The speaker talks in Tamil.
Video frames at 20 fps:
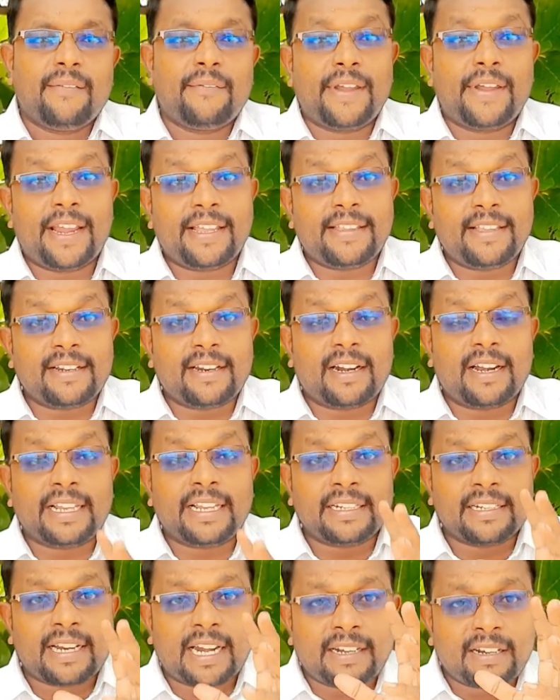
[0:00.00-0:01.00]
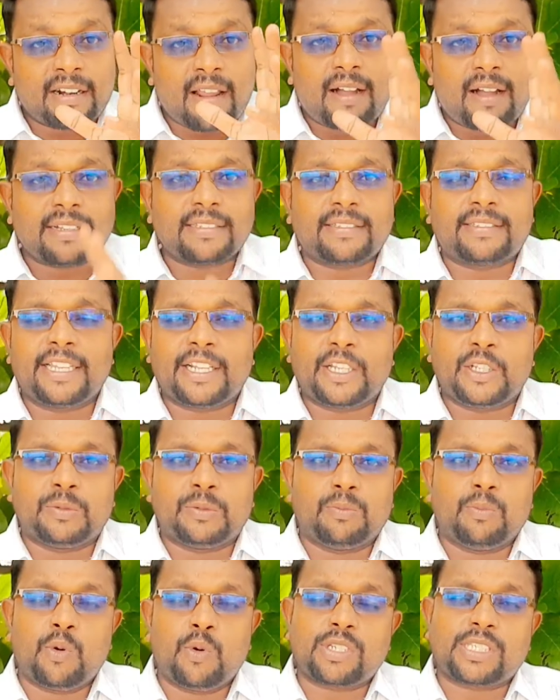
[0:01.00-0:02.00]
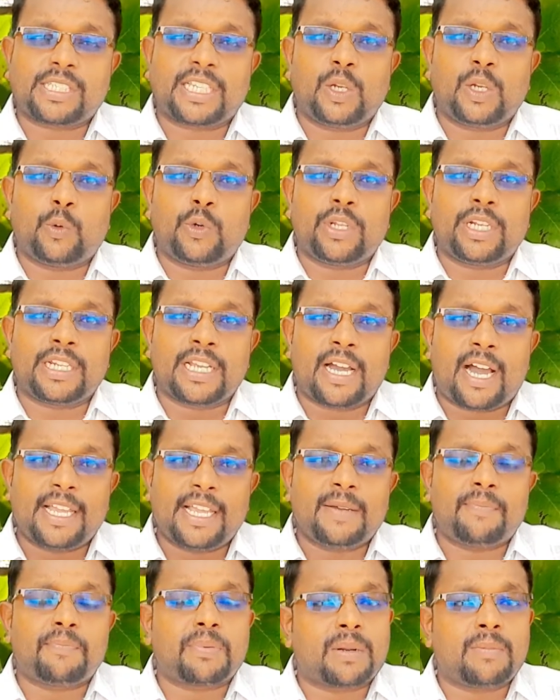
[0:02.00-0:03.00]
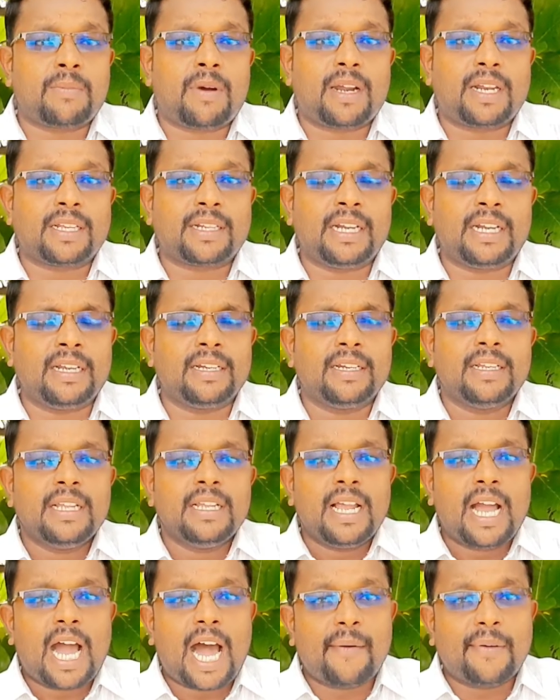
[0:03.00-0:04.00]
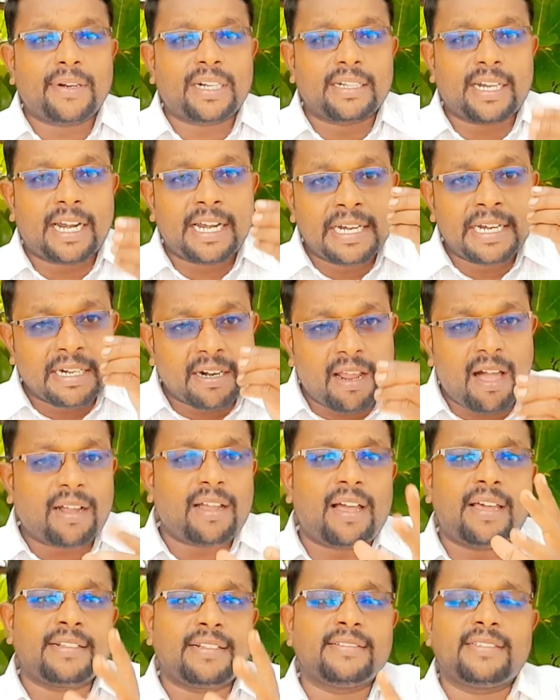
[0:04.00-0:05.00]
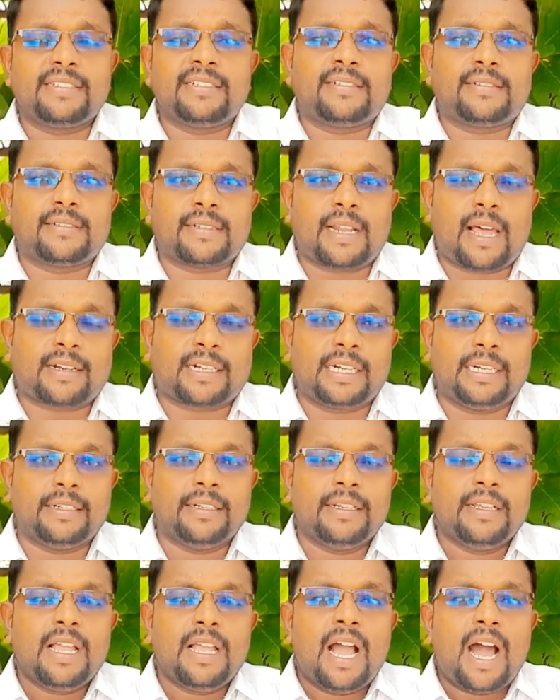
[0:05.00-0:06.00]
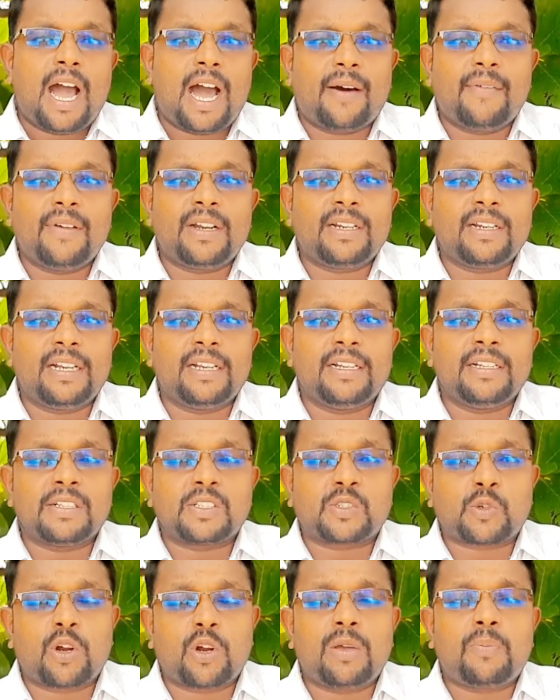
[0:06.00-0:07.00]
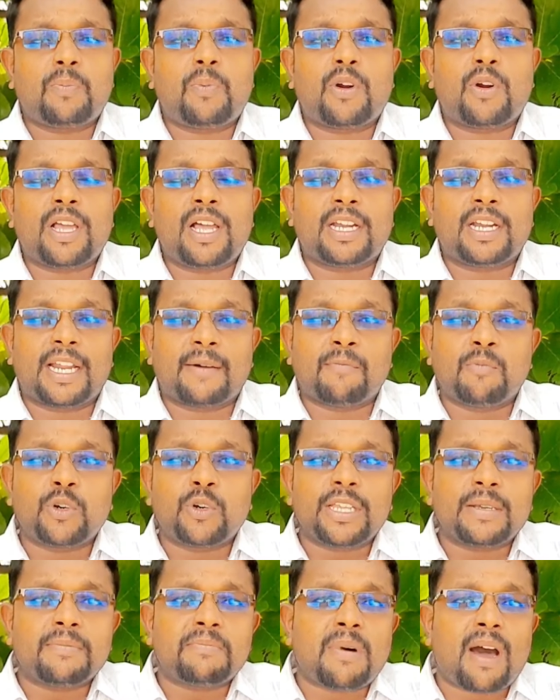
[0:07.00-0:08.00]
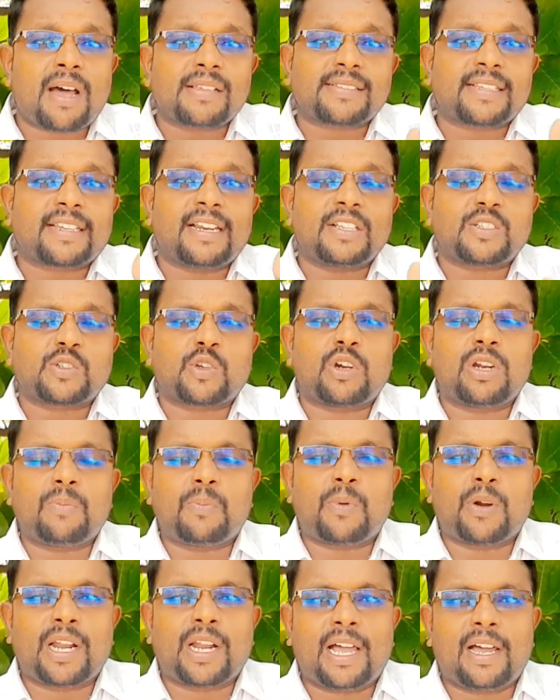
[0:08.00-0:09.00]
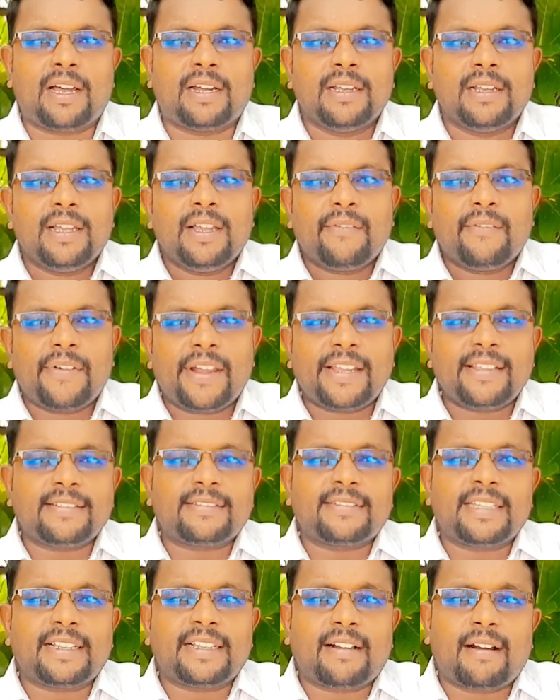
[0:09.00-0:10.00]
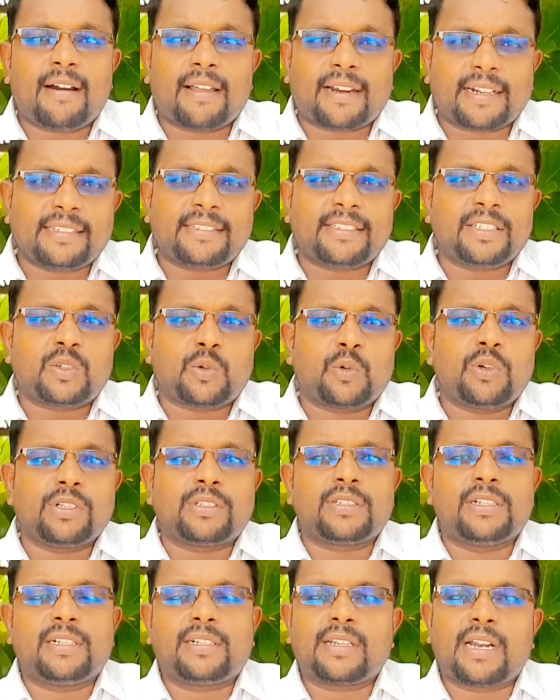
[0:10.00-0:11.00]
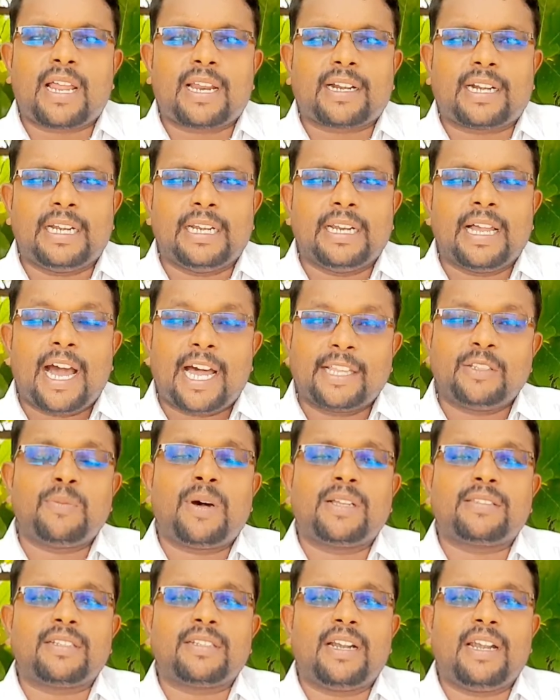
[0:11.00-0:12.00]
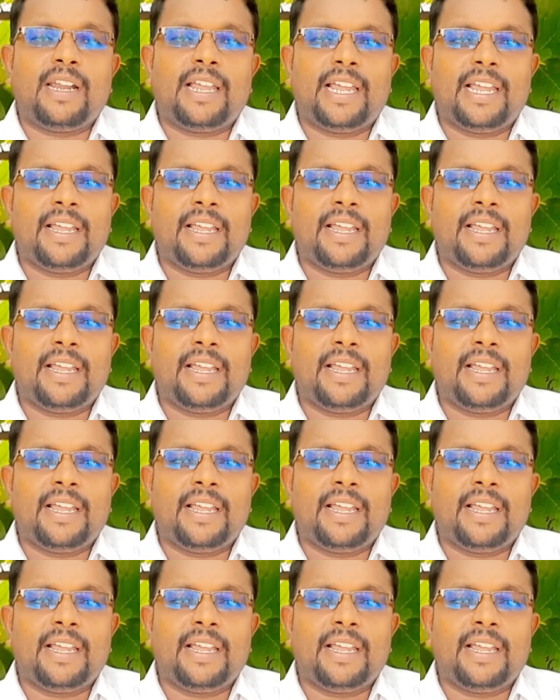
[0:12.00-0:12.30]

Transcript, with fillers: வேதங்களை நன்றாக தெரியும் மோசையனுடைய நியாய பிரமாணங்கள் அவர்கள் நன்றாக அறிந்திருக்கிறார்கள் அவர்கள் சொல்லப்போனால் நம்முடைய பாஷையில் சொல்லப்போனால் வேதத்தை கரைத்து குடித்திருக்கிறார்கள் அது மாத்திரம்